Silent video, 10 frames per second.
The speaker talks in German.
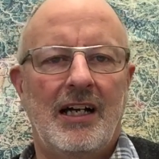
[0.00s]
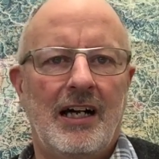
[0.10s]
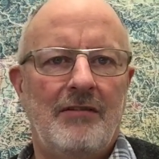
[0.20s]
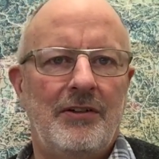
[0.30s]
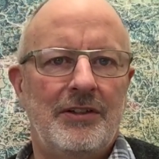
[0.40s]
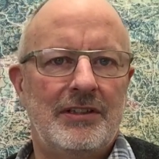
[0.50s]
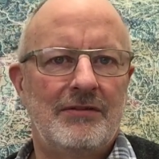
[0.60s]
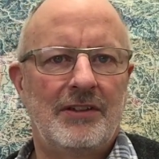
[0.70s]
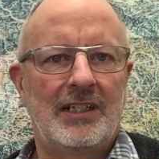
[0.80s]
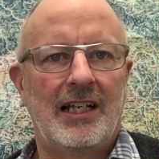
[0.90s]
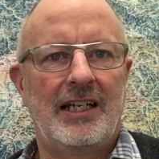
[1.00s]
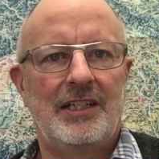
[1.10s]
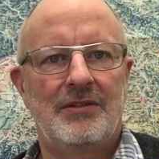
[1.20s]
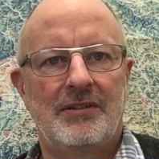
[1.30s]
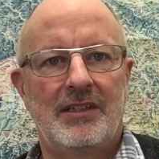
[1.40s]
Auflösen von
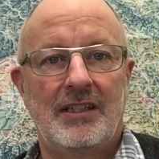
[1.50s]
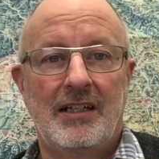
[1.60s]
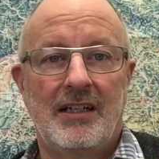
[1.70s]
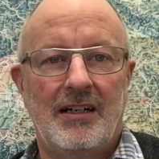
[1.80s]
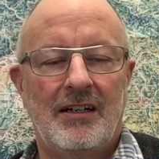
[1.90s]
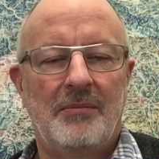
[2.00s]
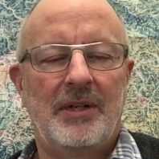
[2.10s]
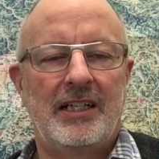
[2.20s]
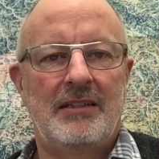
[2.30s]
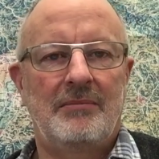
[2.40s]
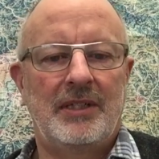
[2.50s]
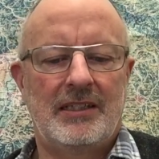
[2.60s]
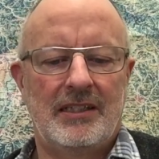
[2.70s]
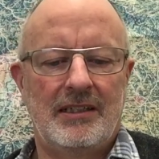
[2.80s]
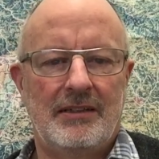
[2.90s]
Gleichungen, Arbeiten
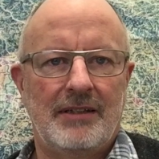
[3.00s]
mit äh,